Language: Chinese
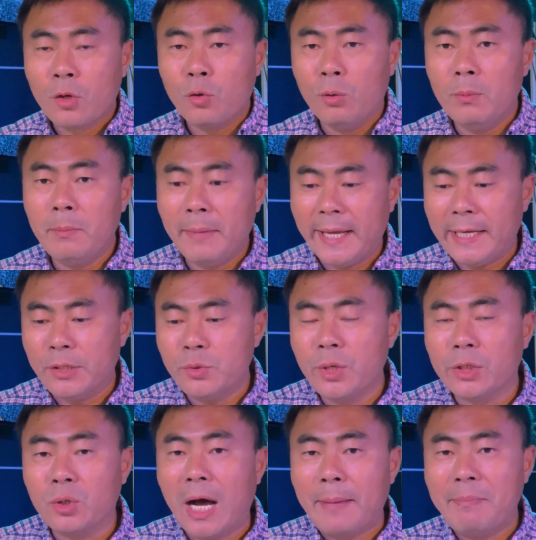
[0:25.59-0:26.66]
我们每个
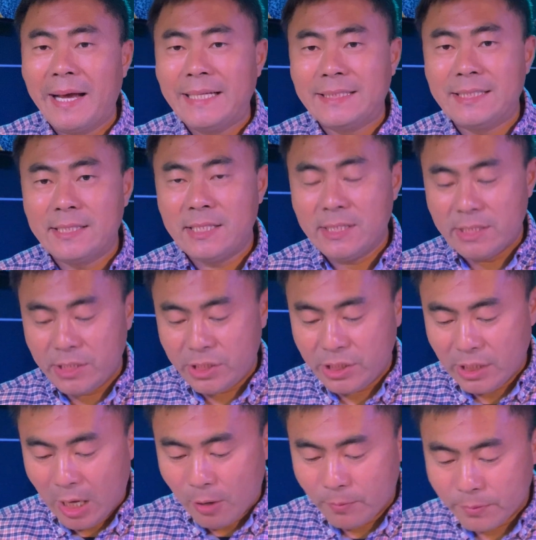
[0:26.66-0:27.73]
月都安排一次禁食
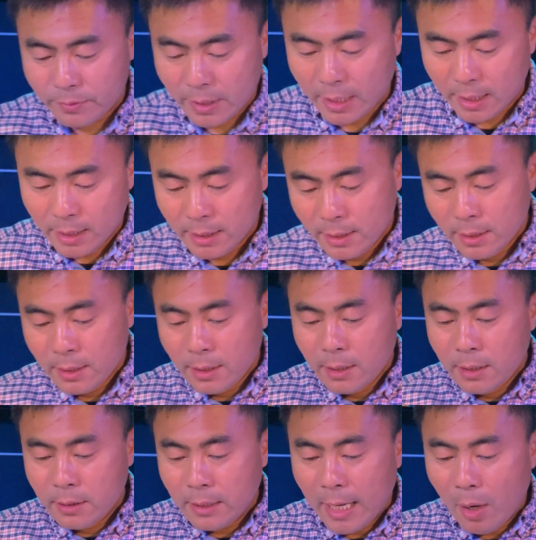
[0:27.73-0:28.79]
祈祷啊。
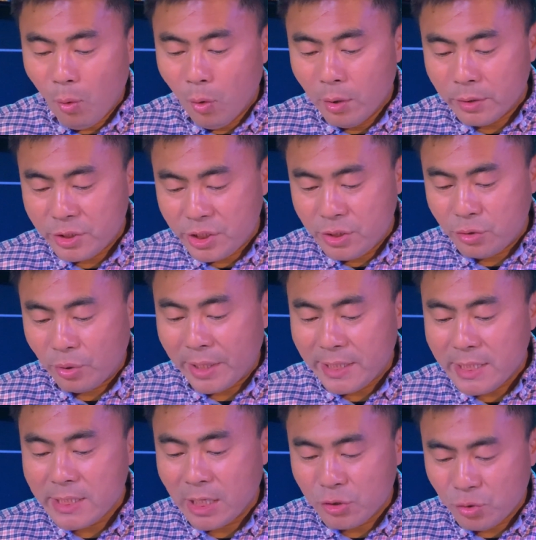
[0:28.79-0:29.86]
那我所以
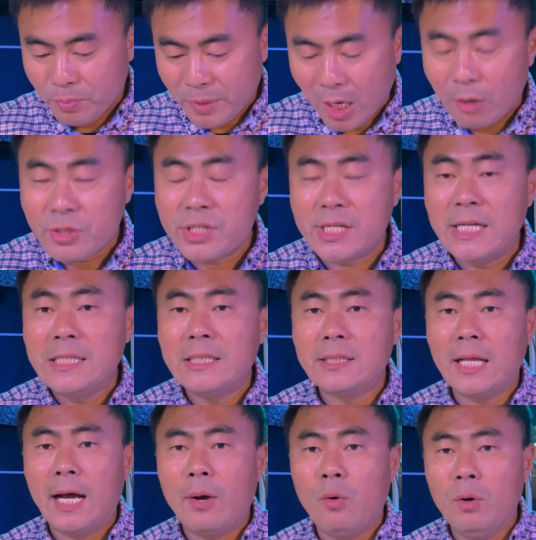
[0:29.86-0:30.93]
印象就比较深。
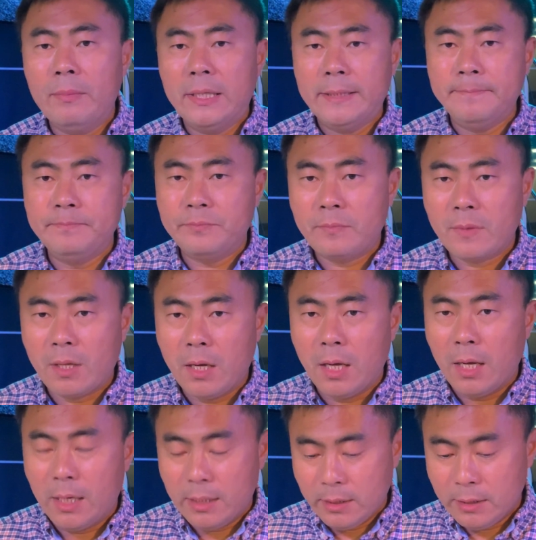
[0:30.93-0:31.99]
那我们
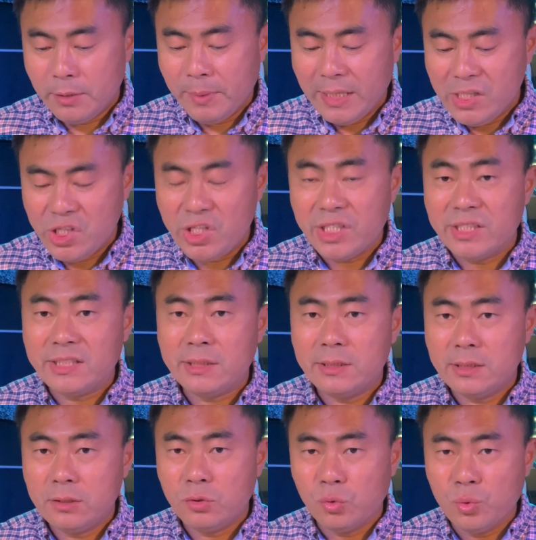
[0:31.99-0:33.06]
啊，因为一起
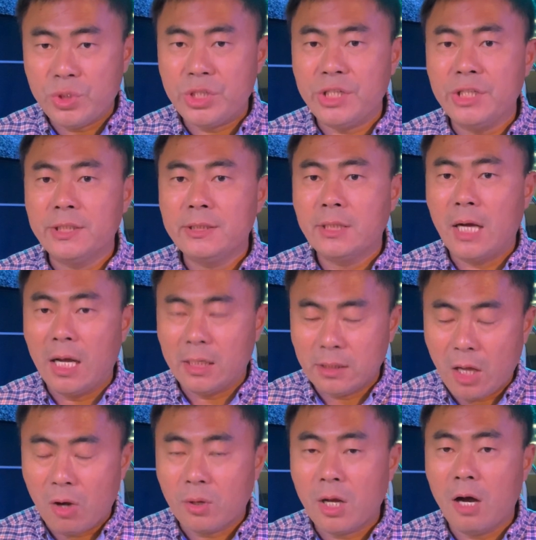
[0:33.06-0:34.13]
读经啊、
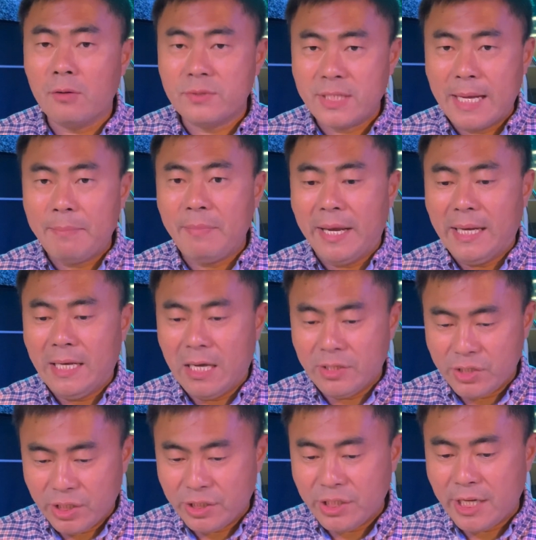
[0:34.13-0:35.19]
祷告、赞美两
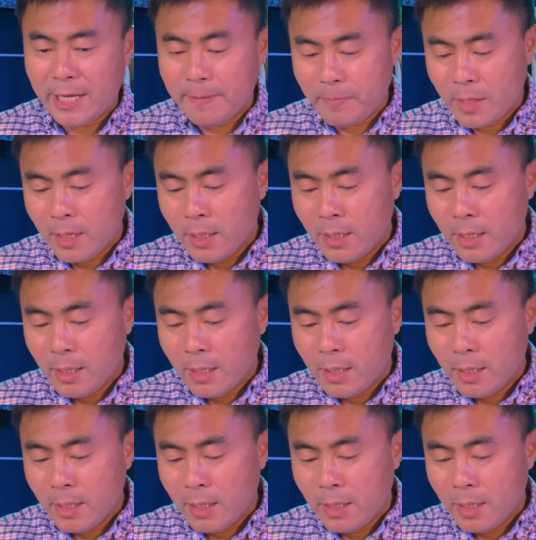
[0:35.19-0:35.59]
整天。